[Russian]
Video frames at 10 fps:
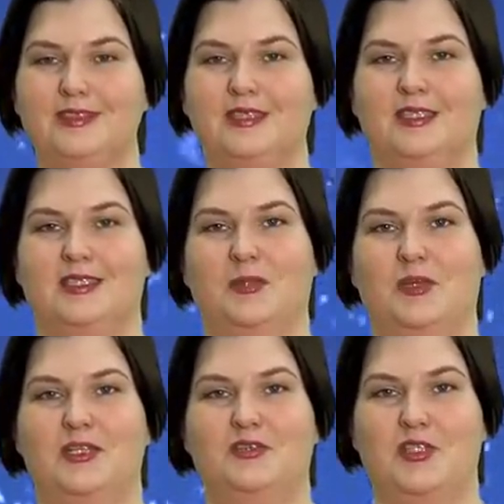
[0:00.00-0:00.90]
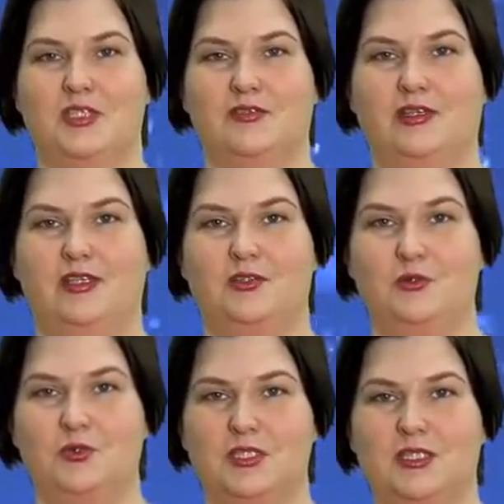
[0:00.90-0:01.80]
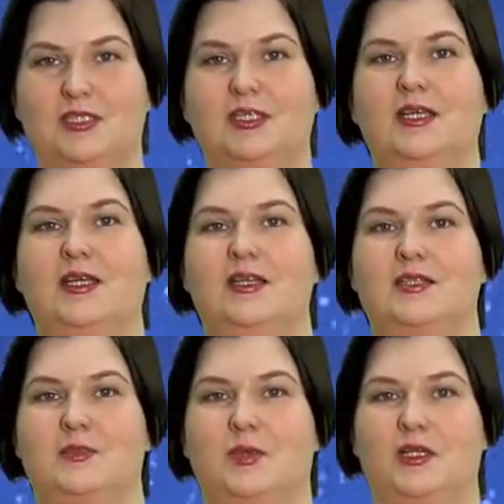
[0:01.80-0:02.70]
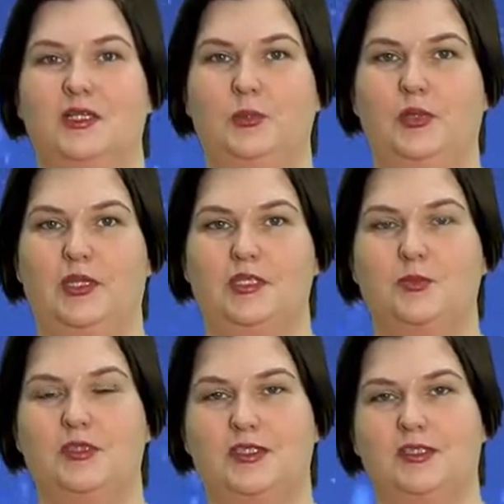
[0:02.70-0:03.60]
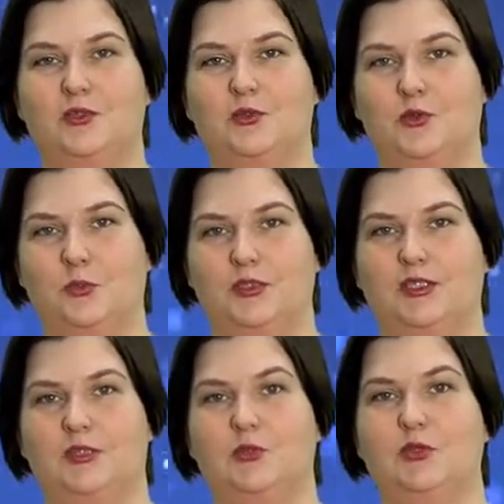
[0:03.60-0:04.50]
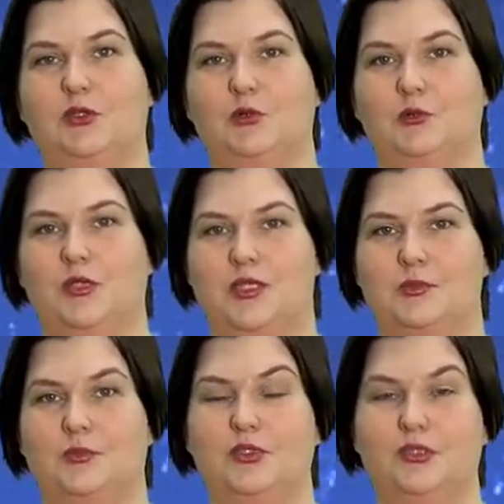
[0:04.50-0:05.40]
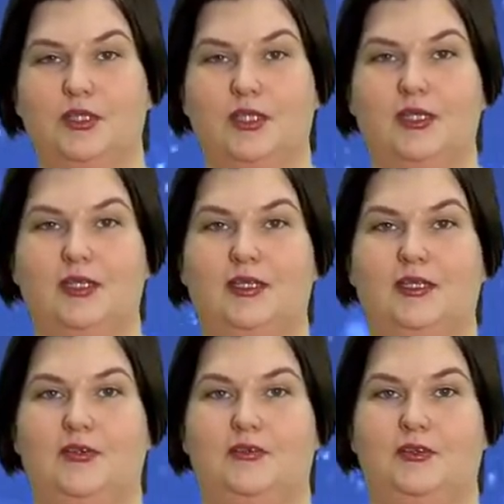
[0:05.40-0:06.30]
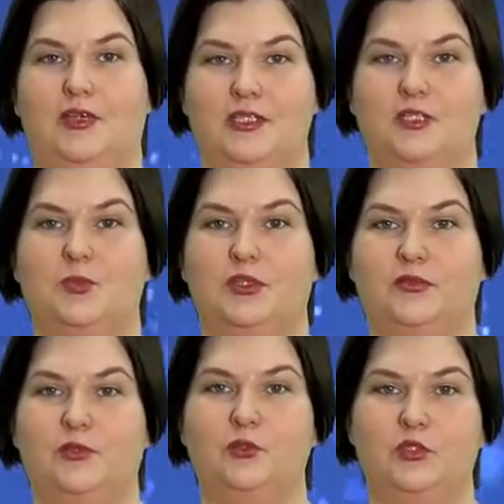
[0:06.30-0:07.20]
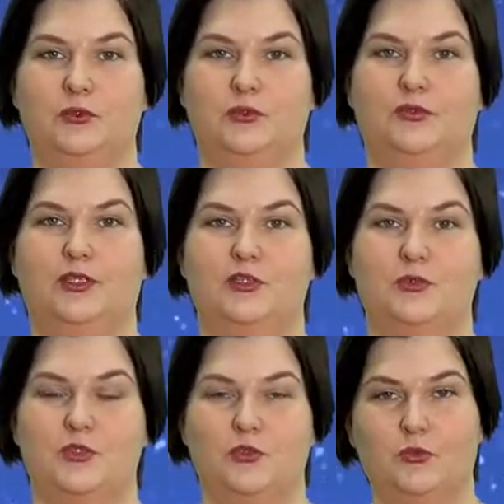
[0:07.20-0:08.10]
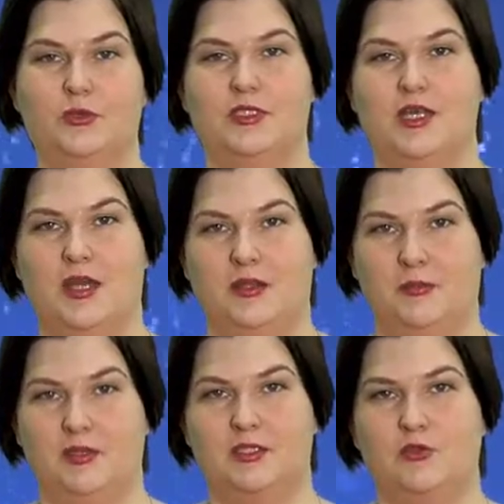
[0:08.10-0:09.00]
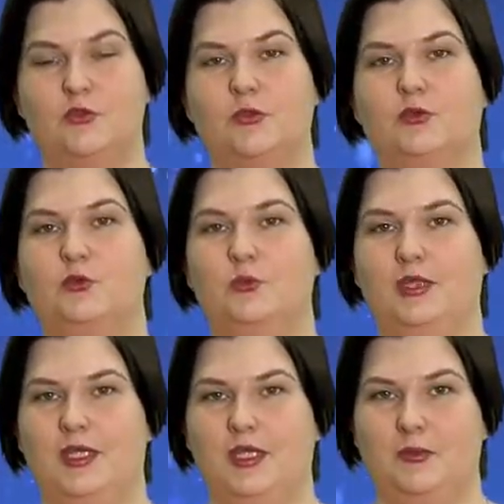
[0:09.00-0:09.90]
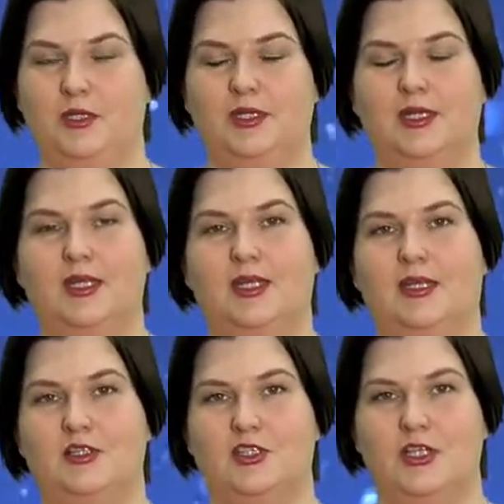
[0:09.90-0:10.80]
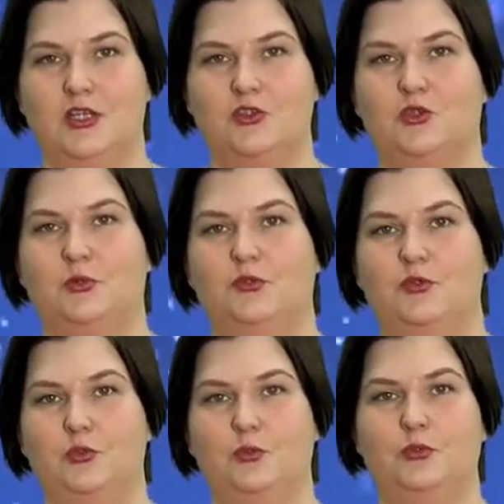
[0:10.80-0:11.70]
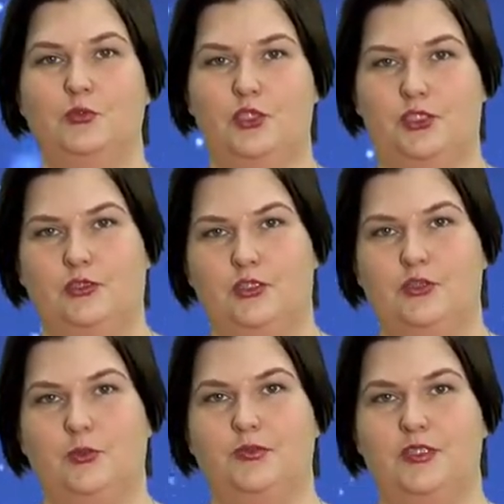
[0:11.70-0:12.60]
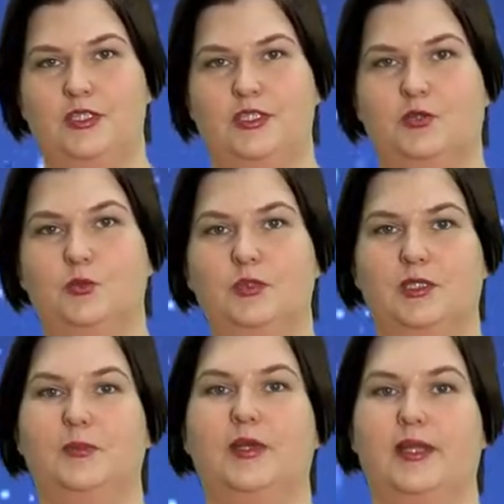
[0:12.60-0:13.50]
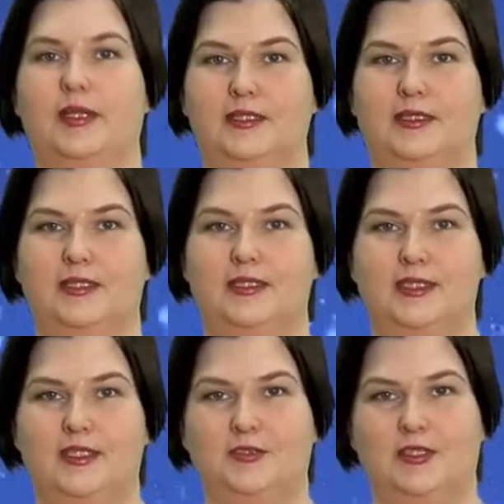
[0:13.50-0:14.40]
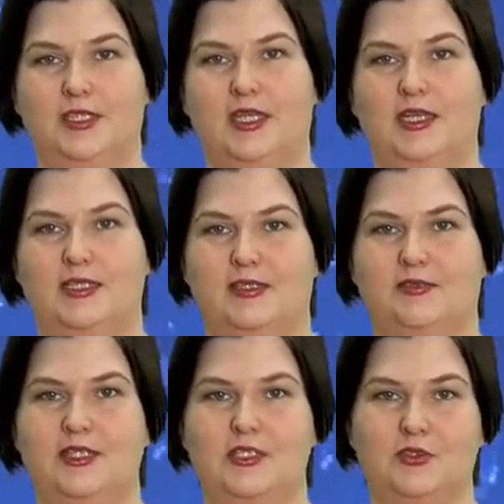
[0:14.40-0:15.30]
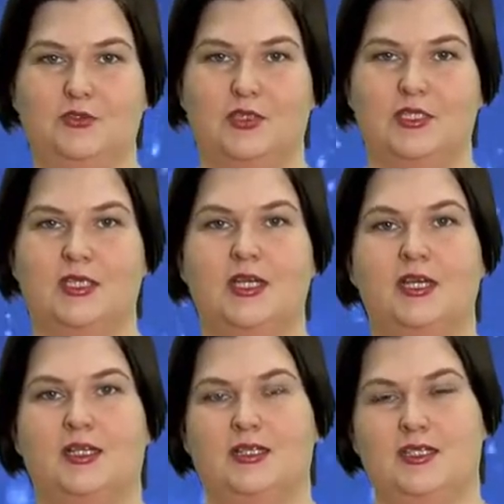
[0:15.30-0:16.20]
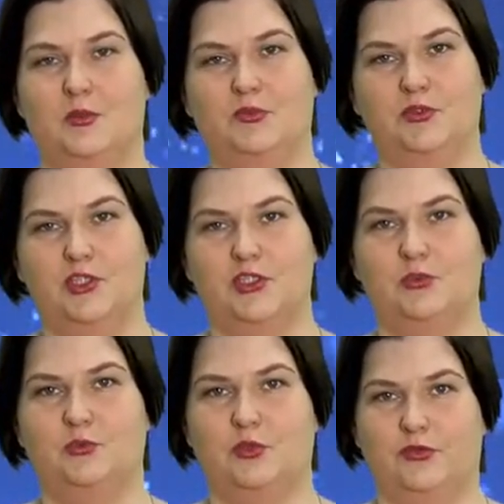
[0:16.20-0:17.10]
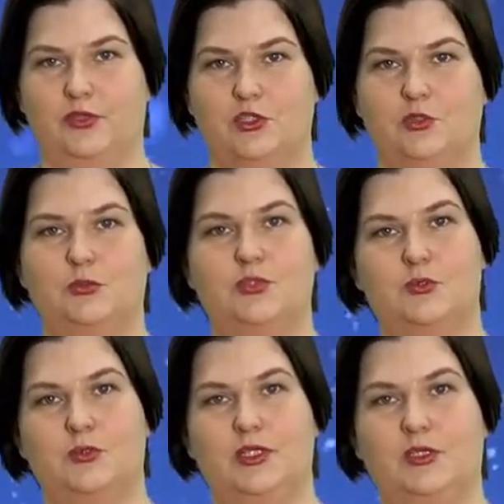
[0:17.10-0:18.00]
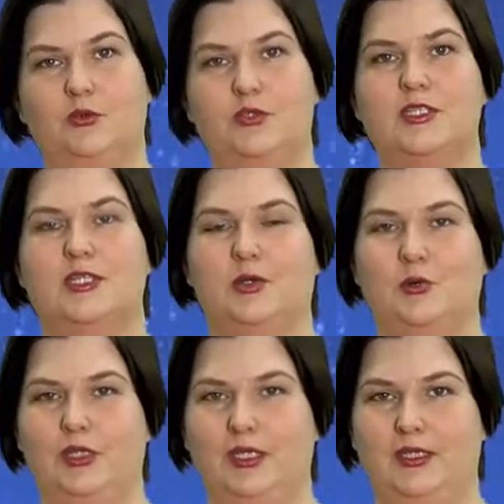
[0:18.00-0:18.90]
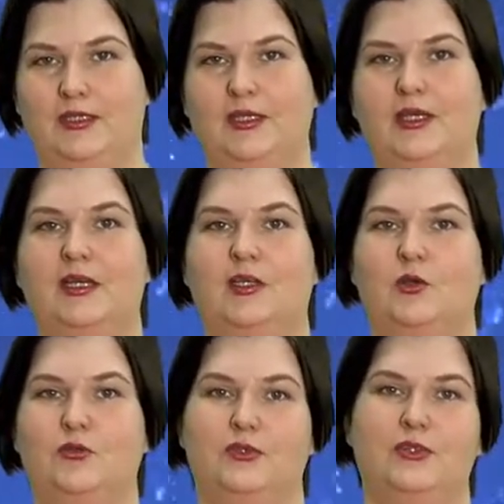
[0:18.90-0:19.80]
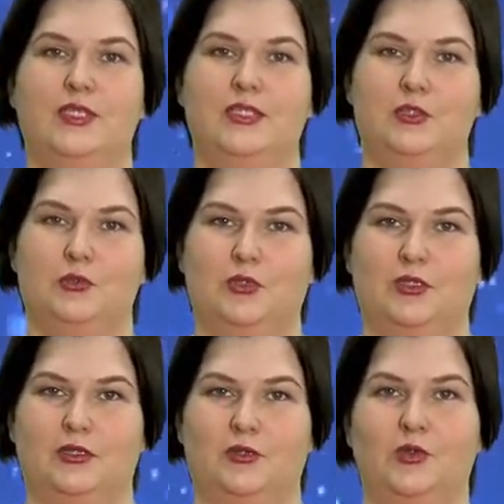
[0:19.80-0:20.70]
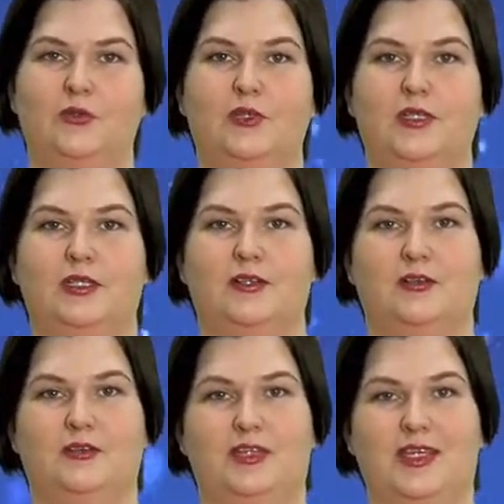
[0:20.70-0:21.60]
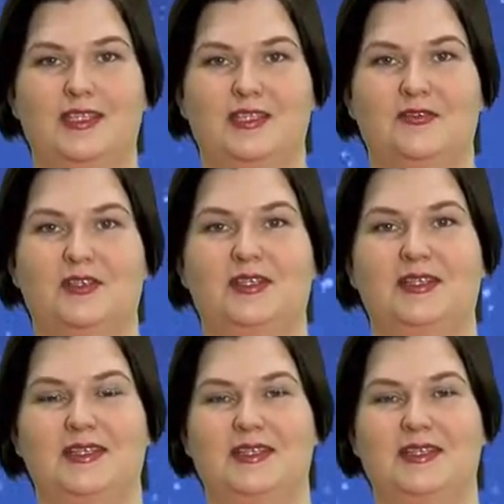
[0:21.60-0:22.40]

Э, собрать все свои ресурсы, смогли переосмыслить тот опыт, который у нас был. И в 2021 год мы войдем с новыми знаниями, с новыми умениями. И я желаю, чтобы все получилось, чтобы все задуманные проекты, идеи, все реализовались у вас на самом высшем уровне, чтобы у вас были новые сторонники, новые волонтеры, новые финансовые